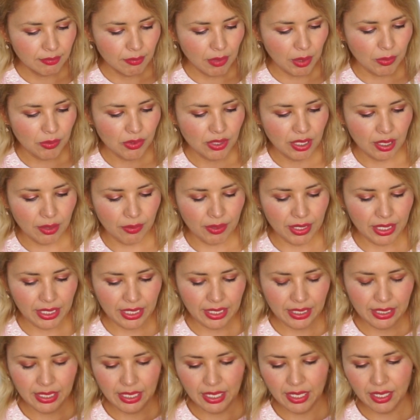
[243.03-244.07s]
Vamos a ver
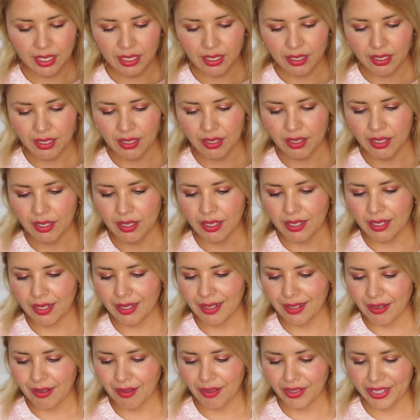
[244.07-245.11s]
qué tal.
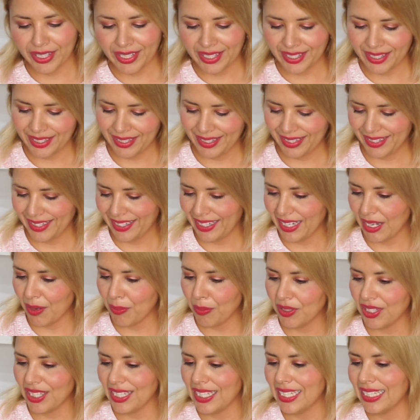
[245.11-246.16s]
¡Ay! La
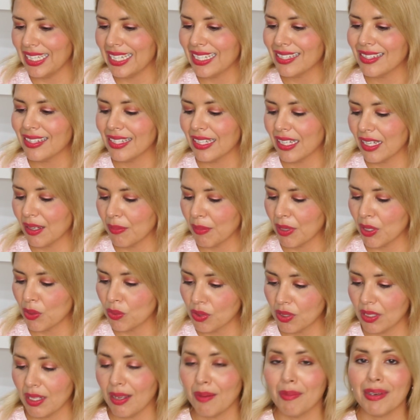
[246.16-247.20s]
botellita sí que me
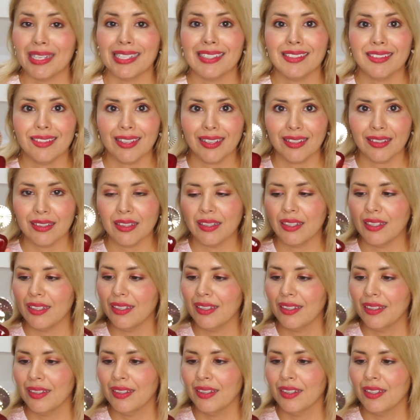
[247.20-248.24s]
gusta
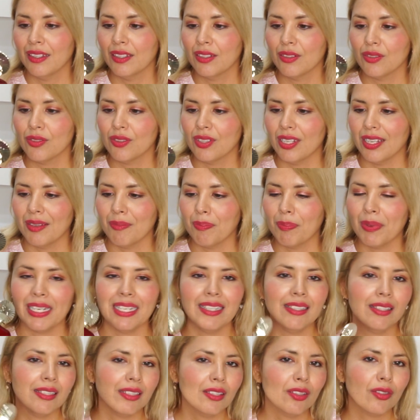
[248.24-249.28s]
bastante. No sé,
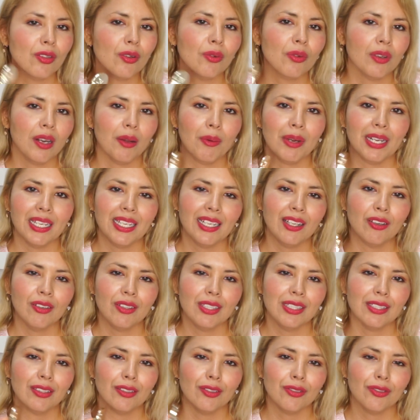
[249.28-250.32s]
parece esto un
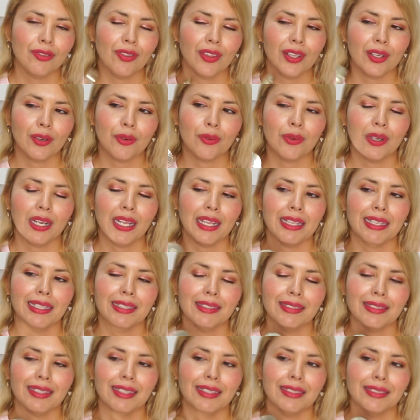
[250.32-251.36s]
abanico de estos
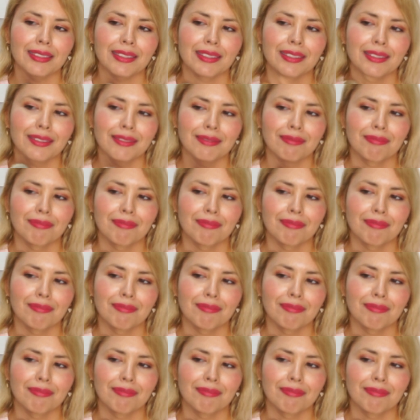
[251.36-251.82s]
circulares así.